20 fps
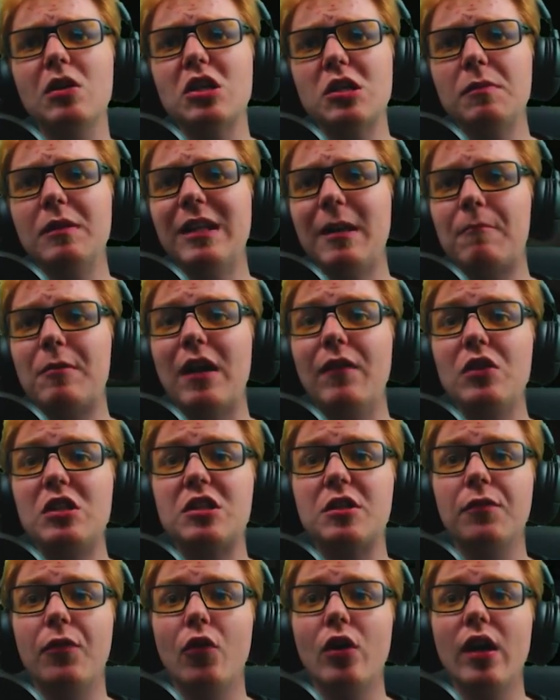żeby naprawić
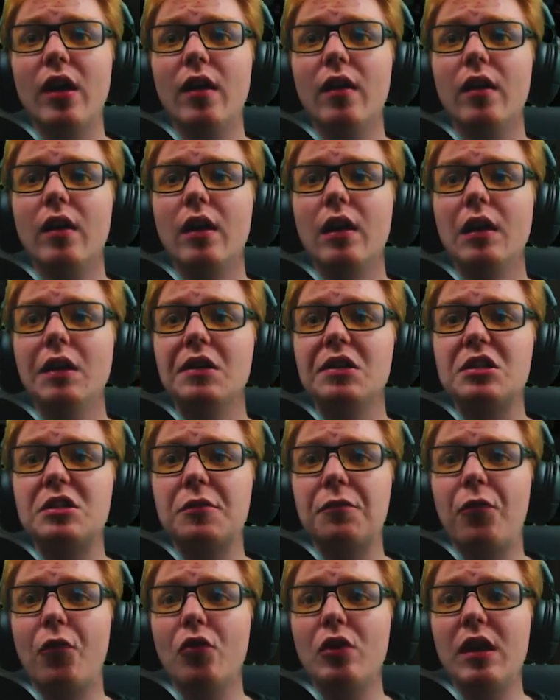swoje,
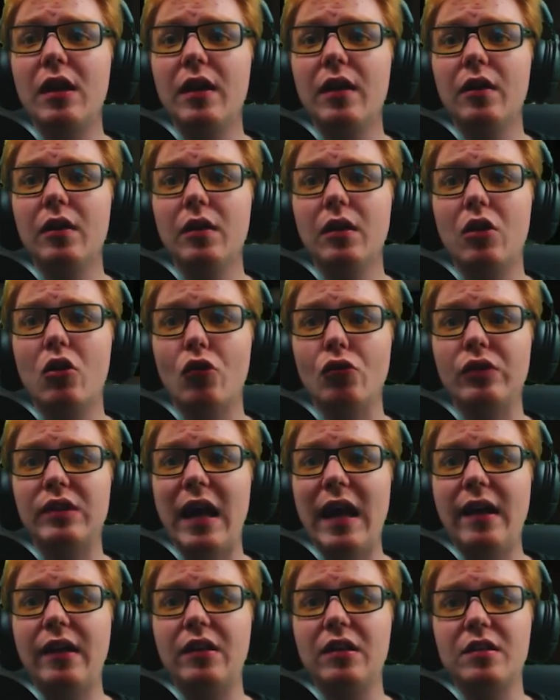swoje
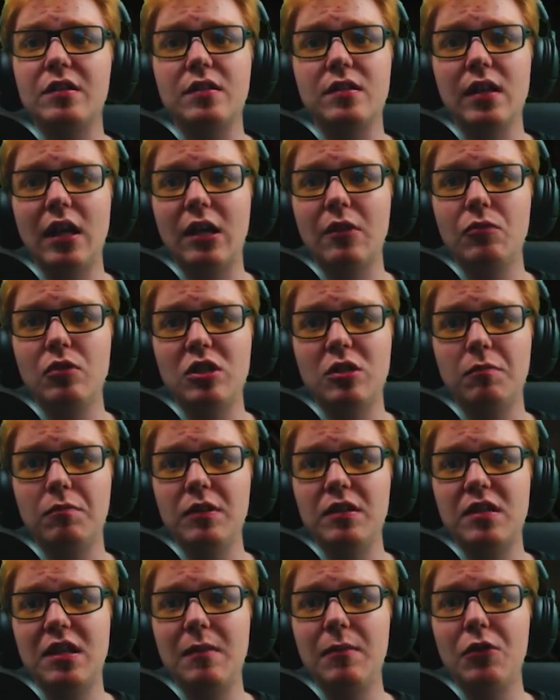kontakty z jakimiś
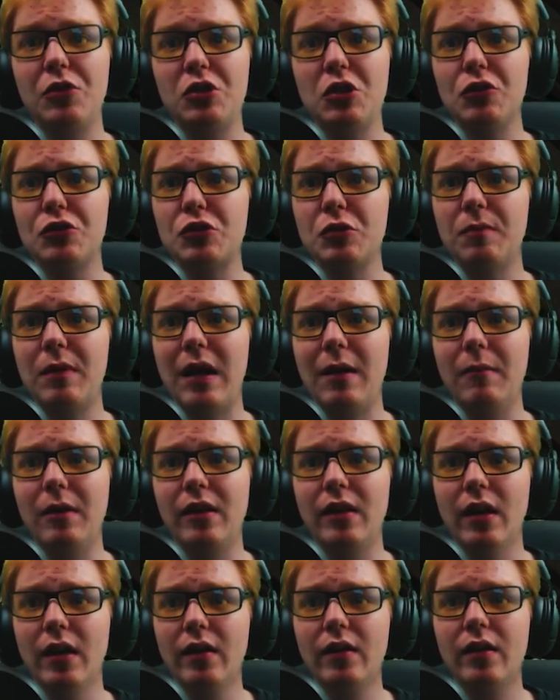bliskimi ci osobami,
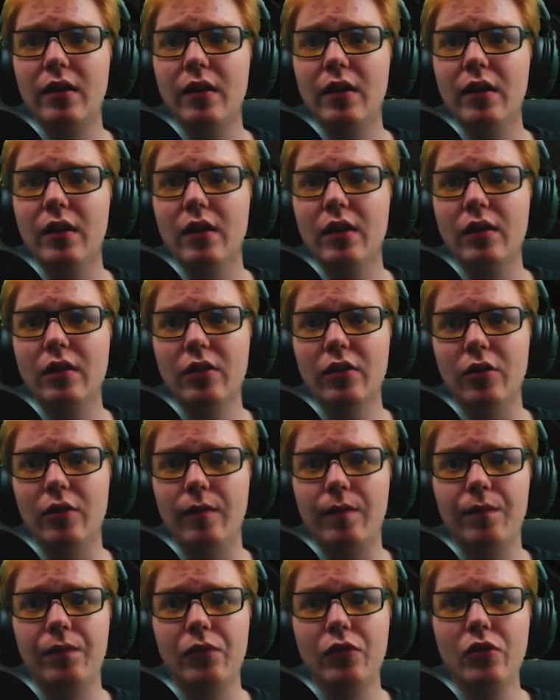tak? No,
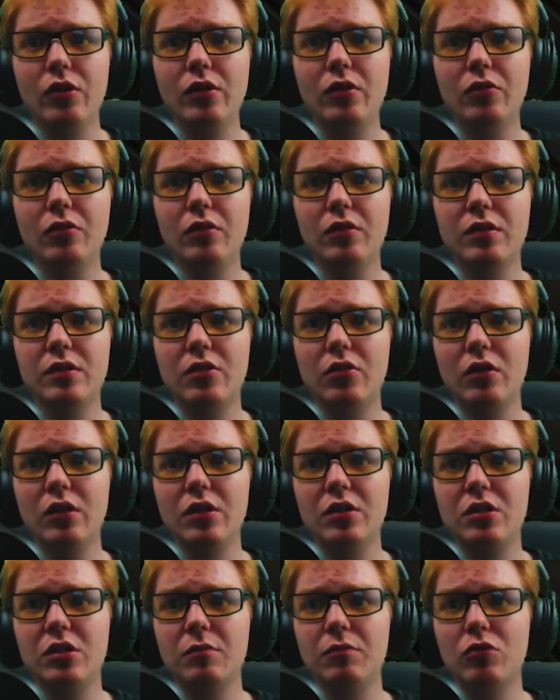no i tutaj jest trochę
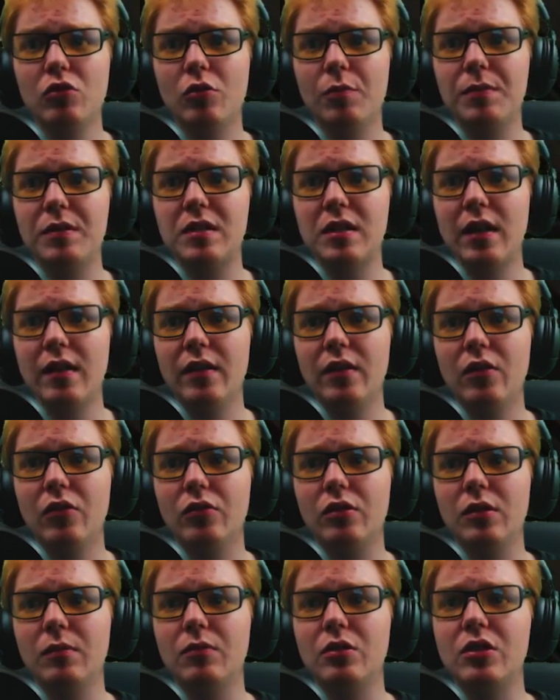jeszcze było opisane o
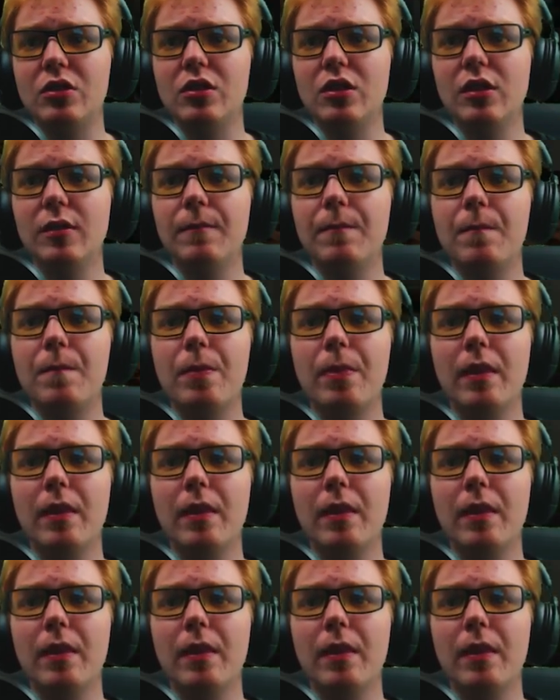tym, że